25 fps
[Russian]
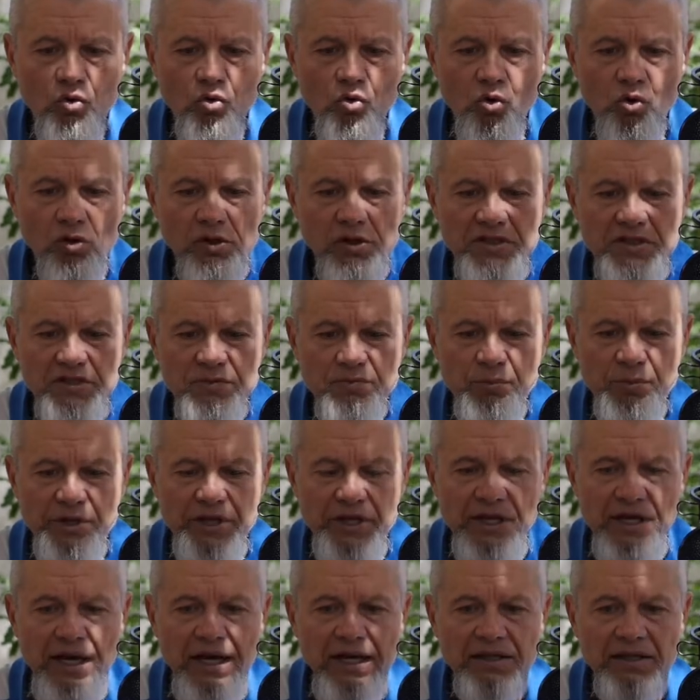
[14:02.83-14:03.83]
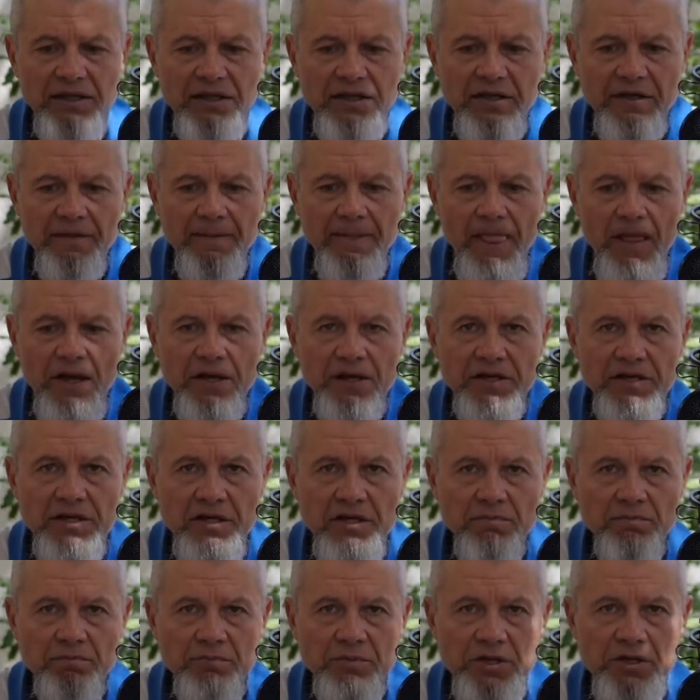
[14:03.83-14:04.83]
голос приятный
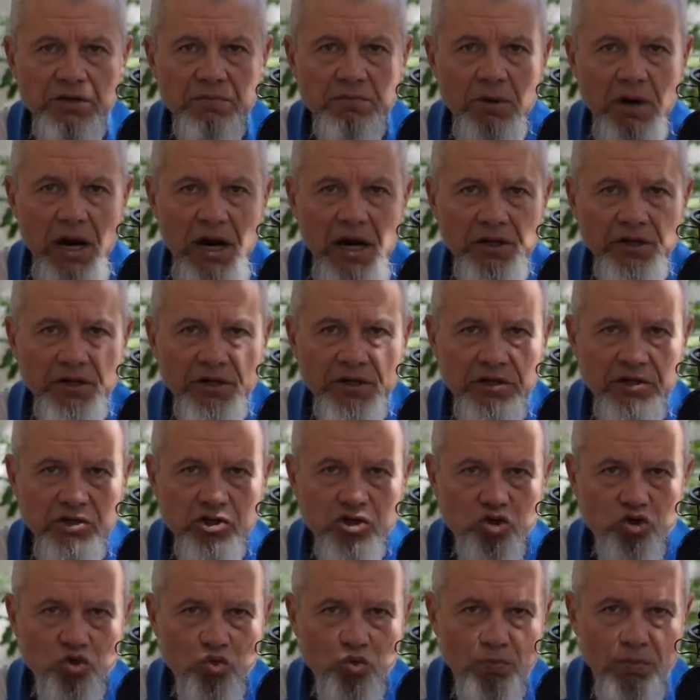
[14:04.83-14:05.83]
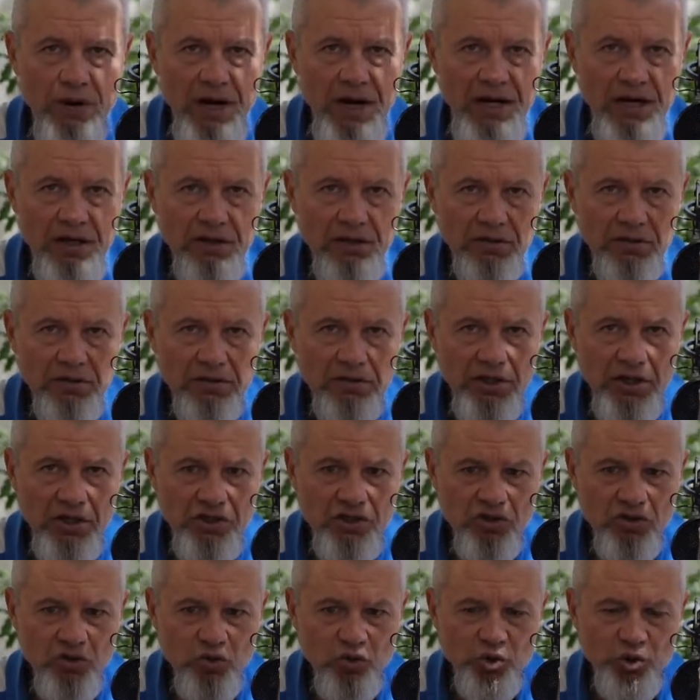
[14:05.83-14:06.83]
и минимальные шума
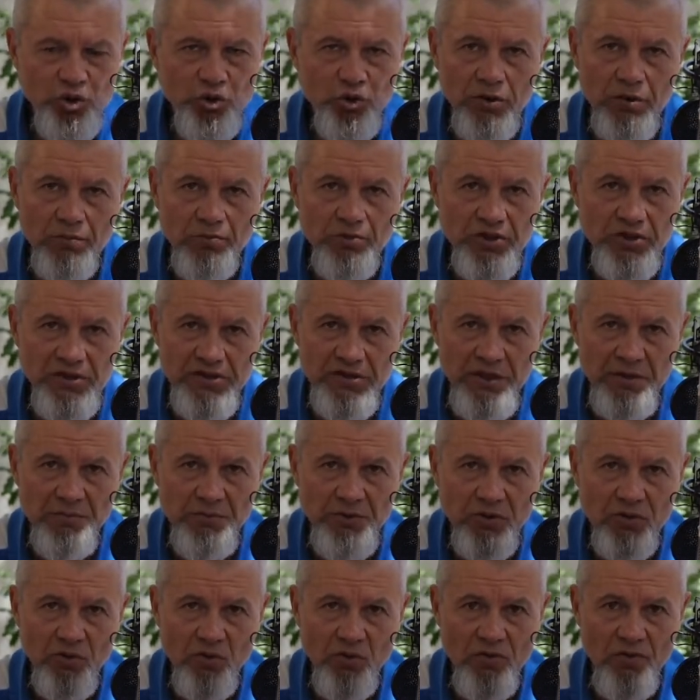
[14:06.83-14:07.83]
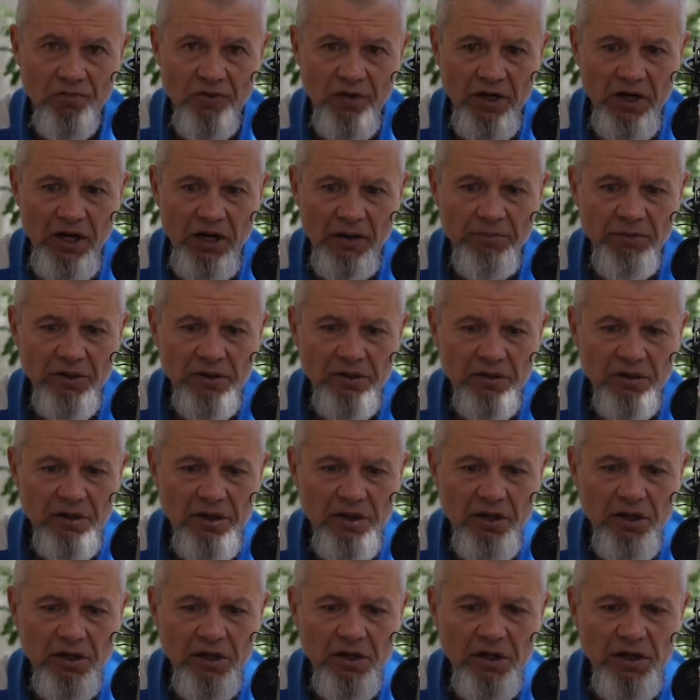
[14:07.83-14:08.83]
даже с учетом 6-метрового кабеля.
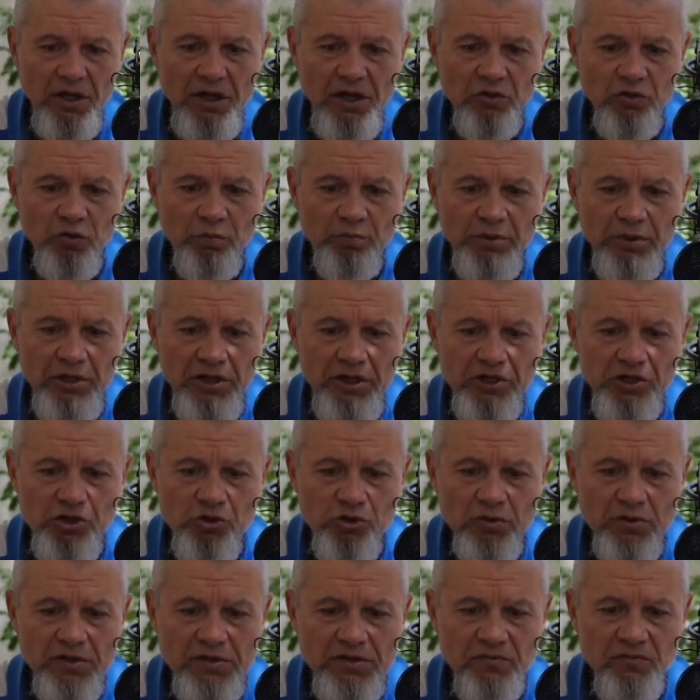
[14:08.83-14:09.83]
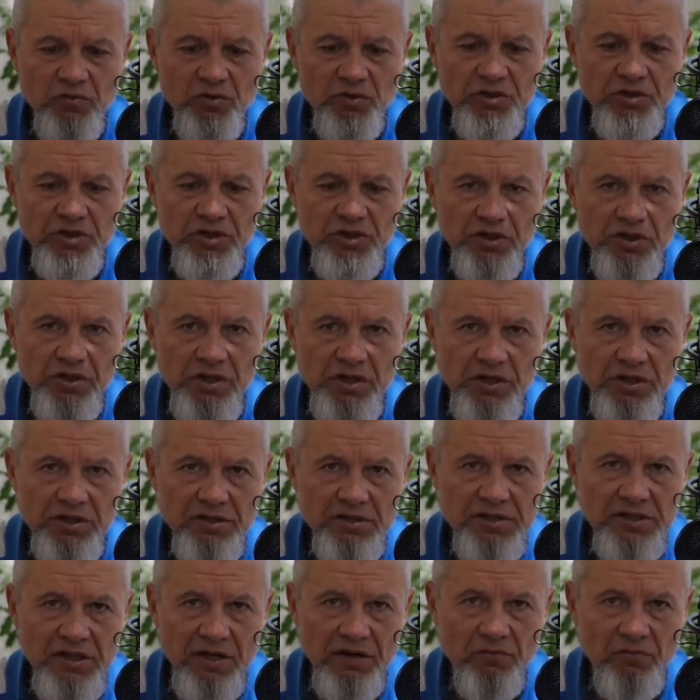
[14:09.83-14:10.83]
Эту петличку на сегодняшний день я
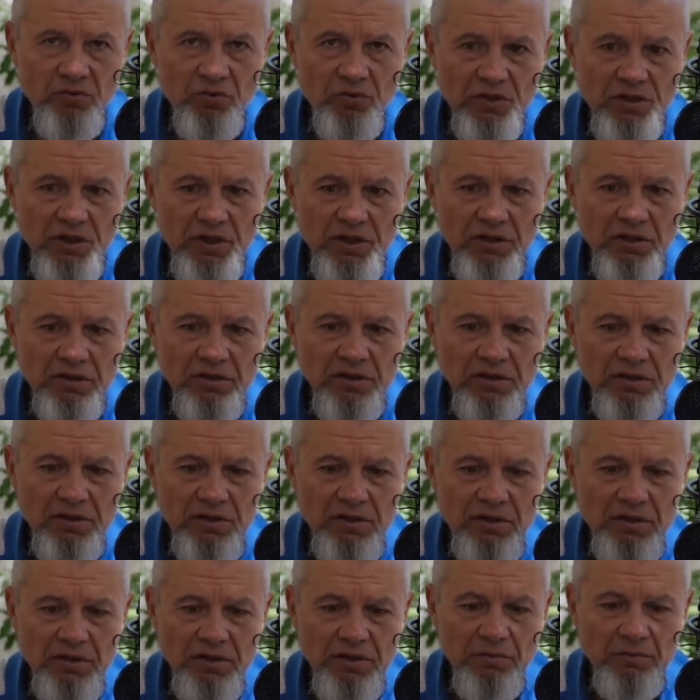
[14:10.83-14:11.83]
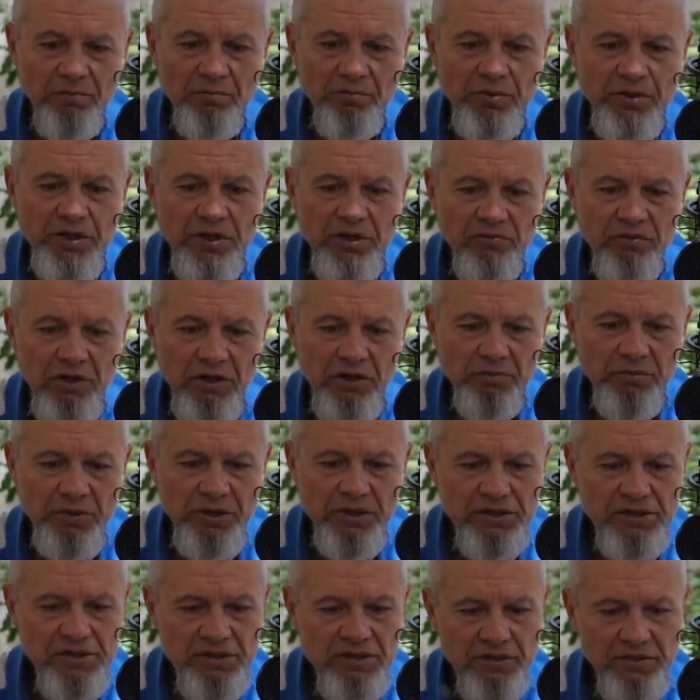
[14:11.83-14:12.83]
ставлю на первое
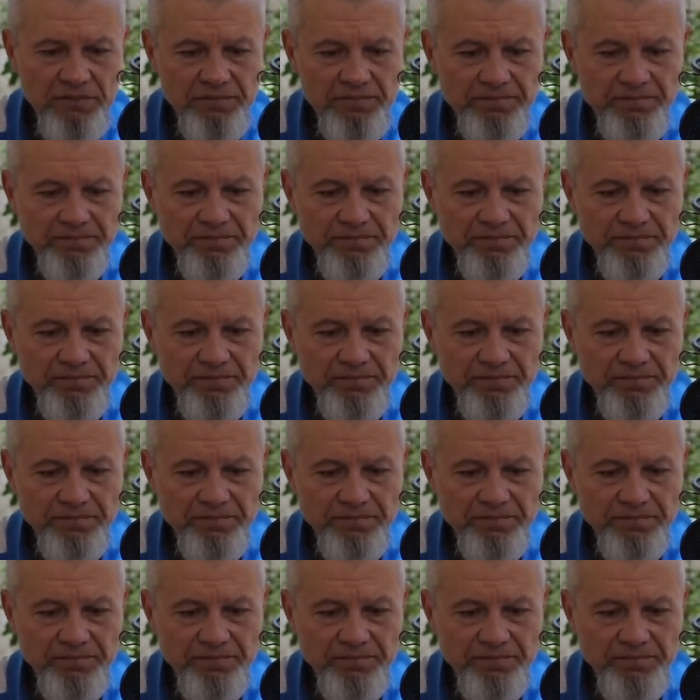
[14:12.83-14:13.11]
место.